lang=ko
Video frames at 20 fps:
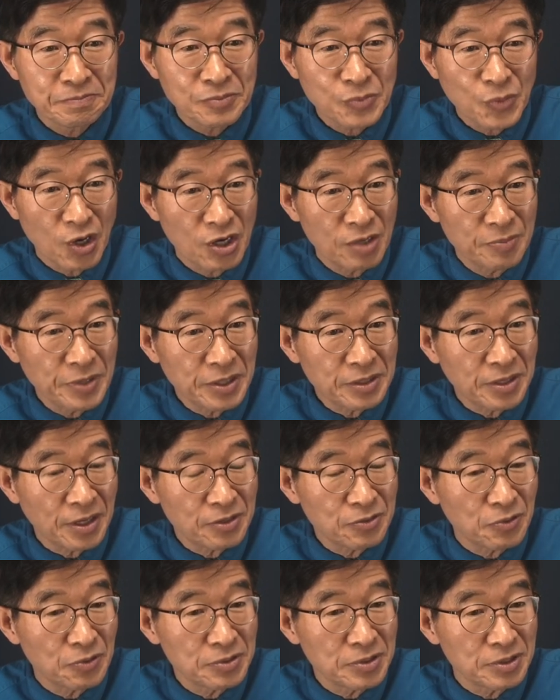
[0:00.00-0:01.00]
다음에
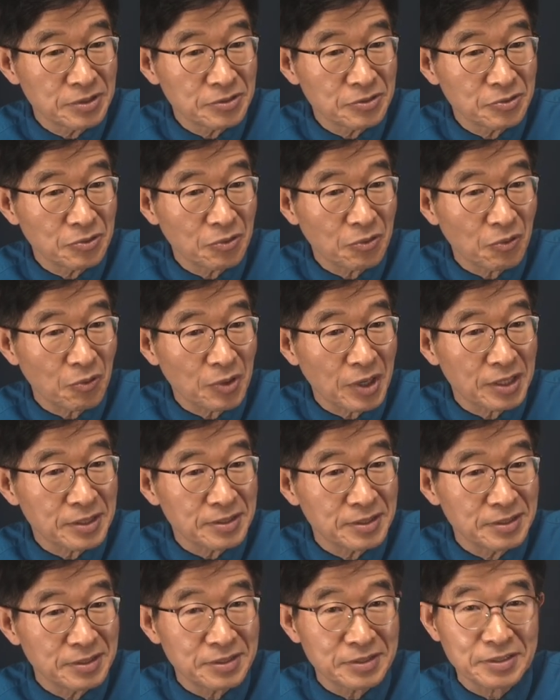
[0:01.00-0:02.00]
대통령선도 꼭
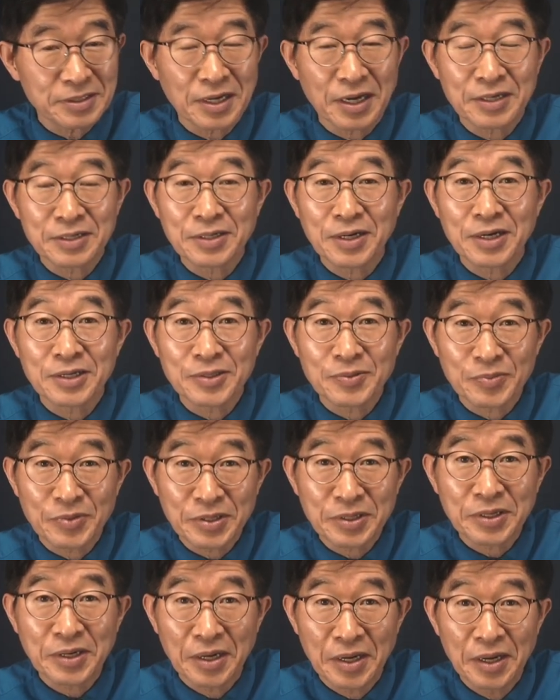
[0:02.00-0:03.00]
같은 짓을 할 거
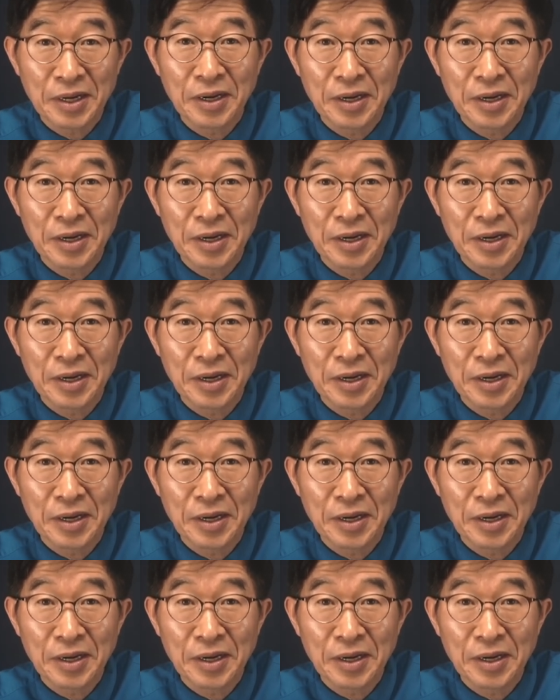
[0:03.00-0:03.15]
아닙니까?